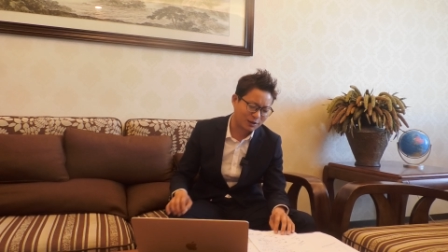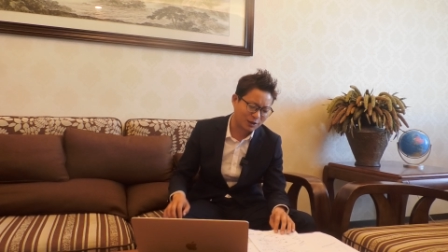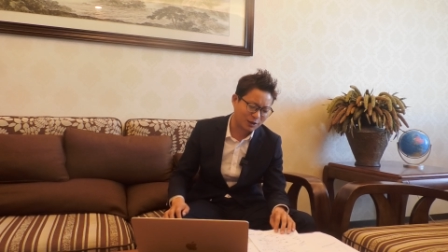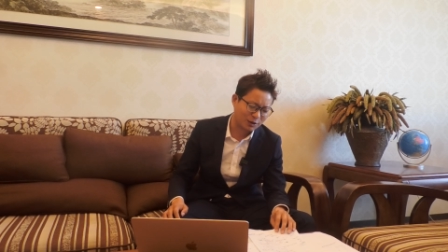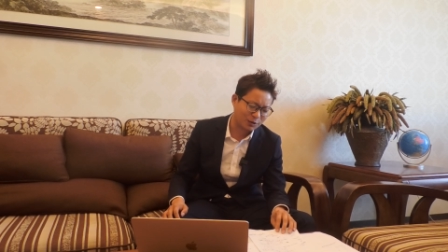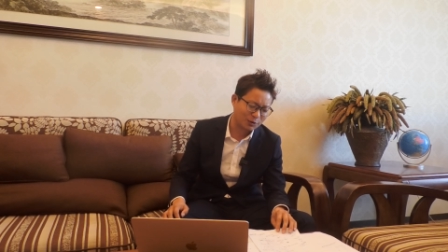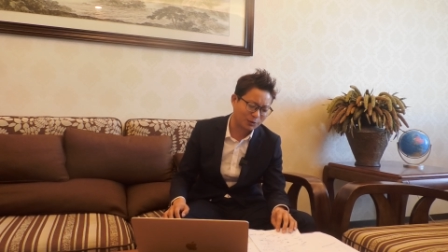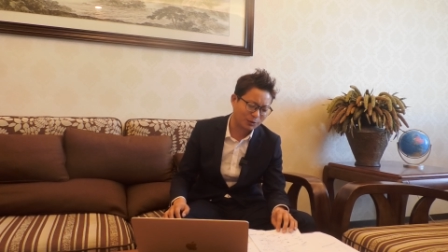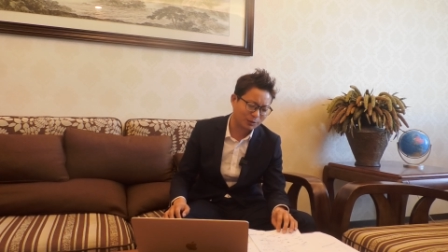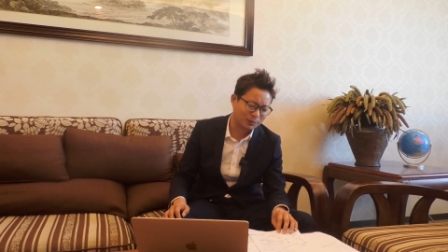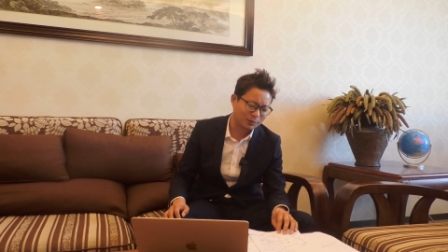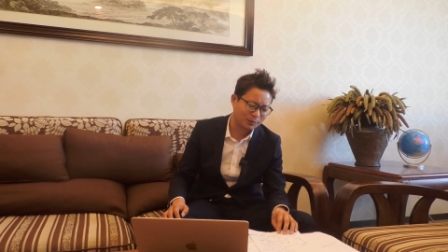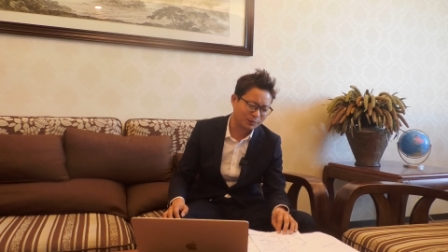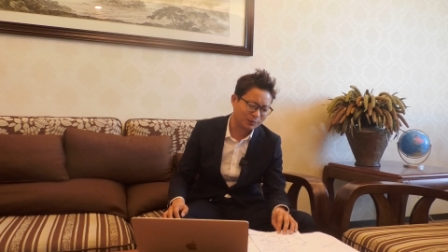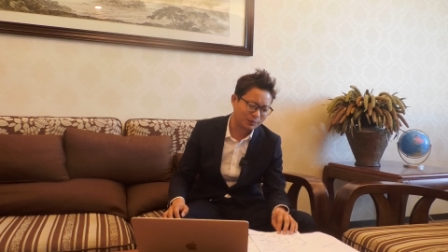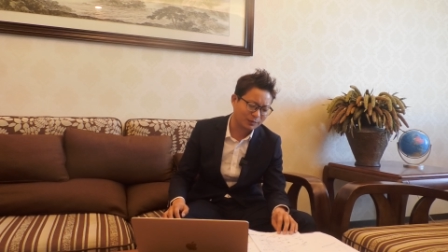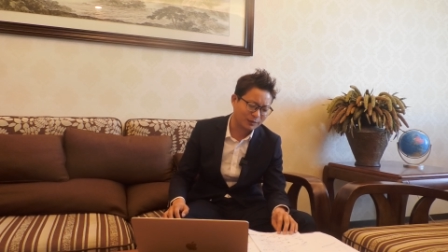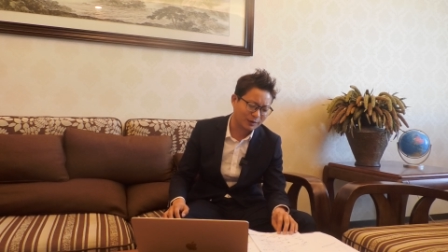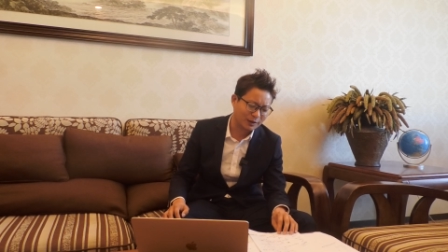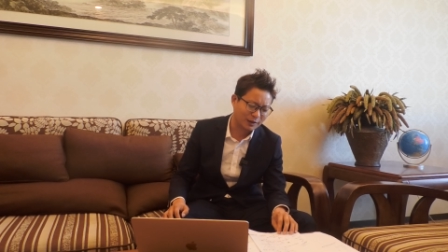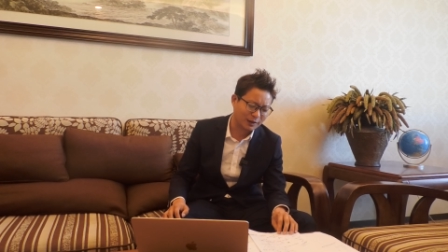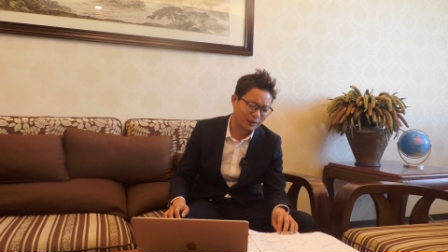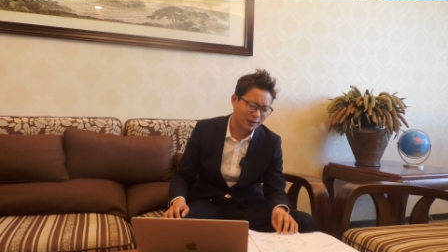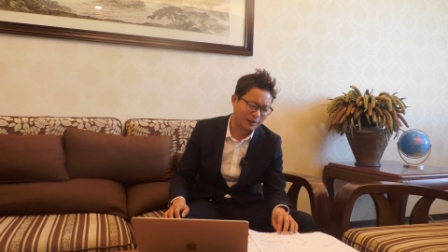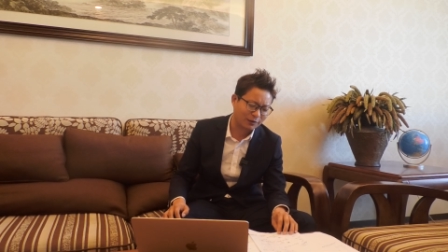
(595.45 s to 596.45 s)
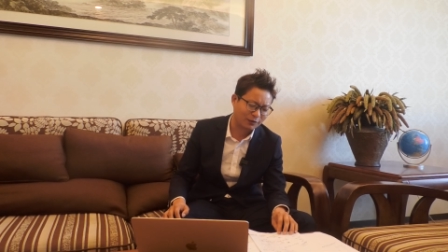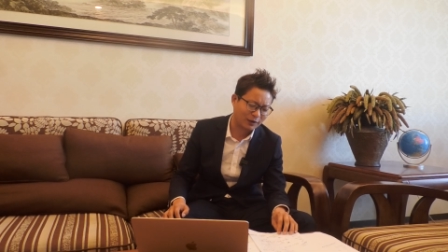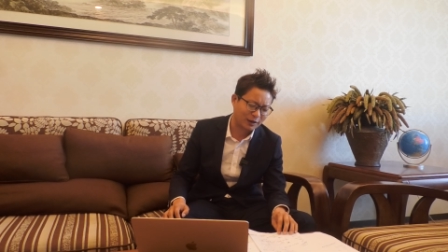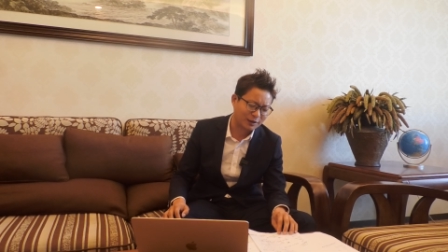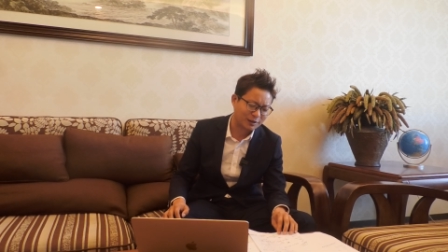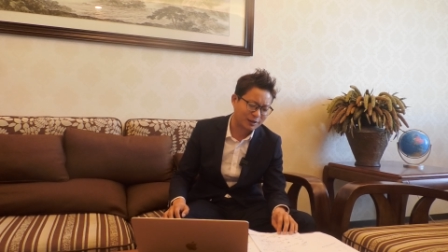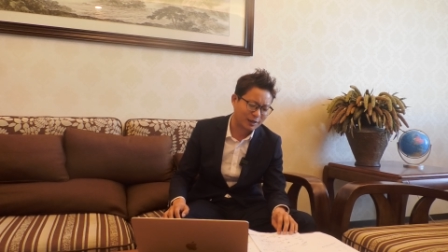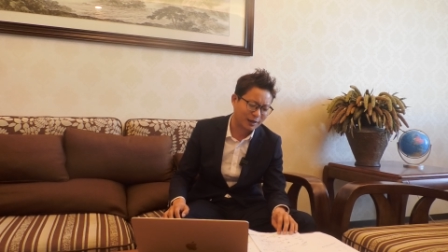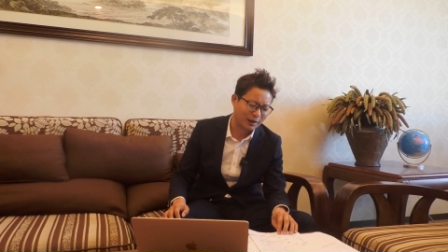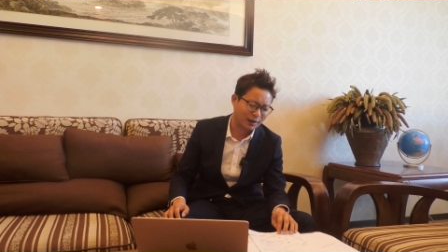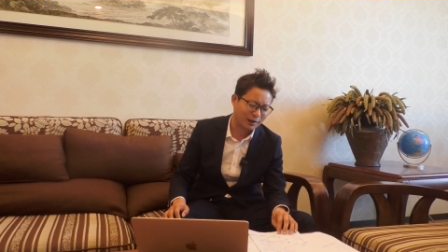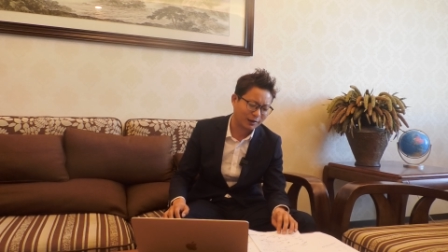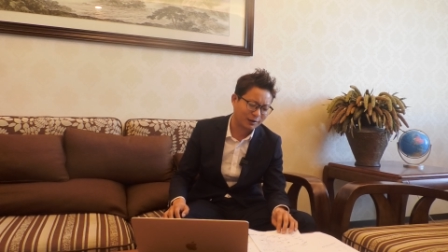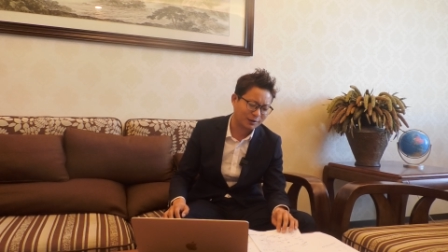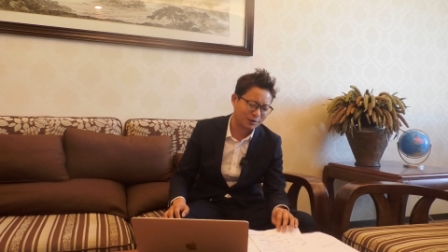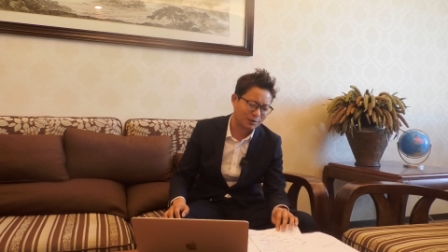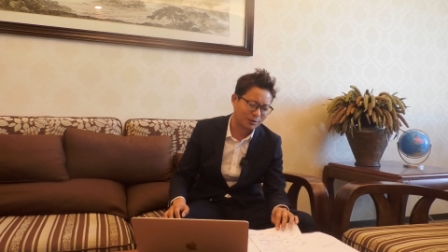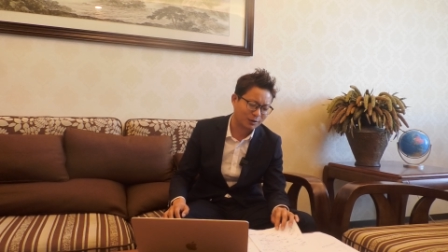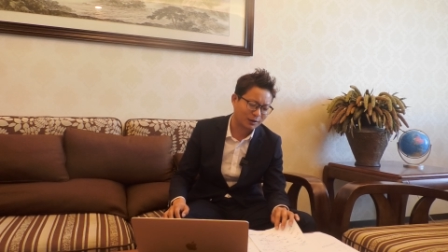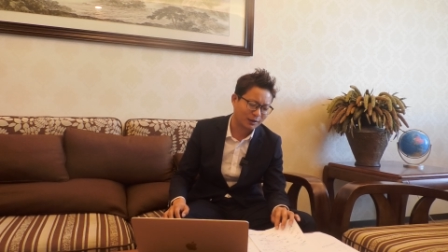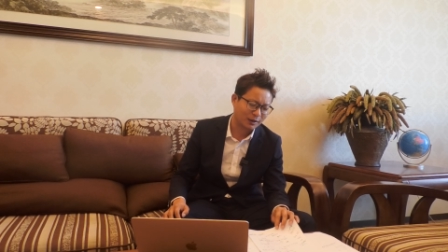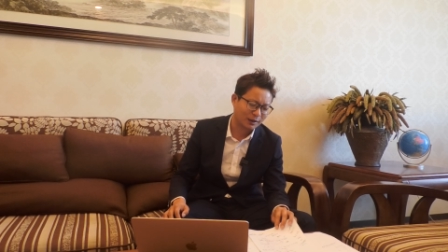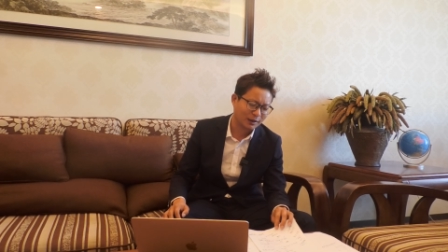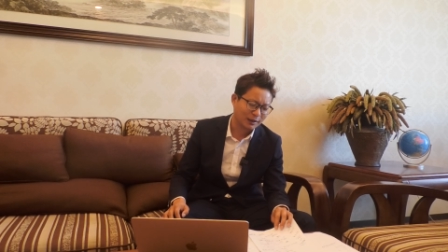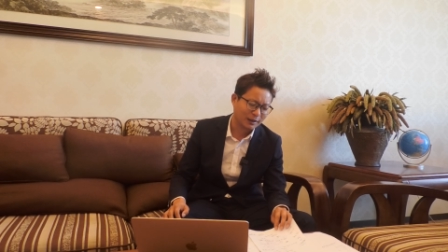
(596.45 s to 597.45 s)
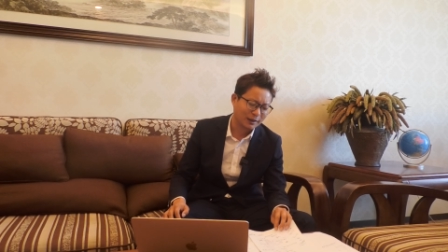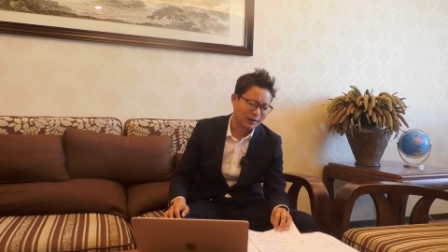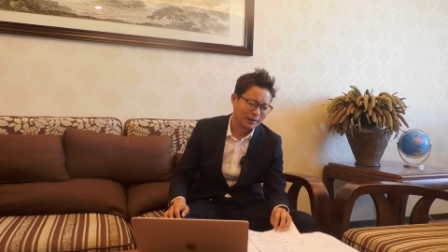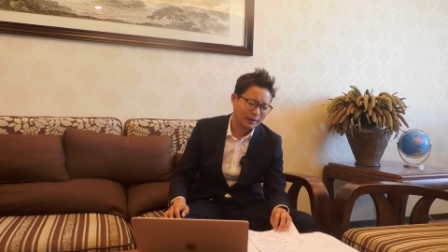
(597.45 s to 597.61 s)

其中一个方向啊。就是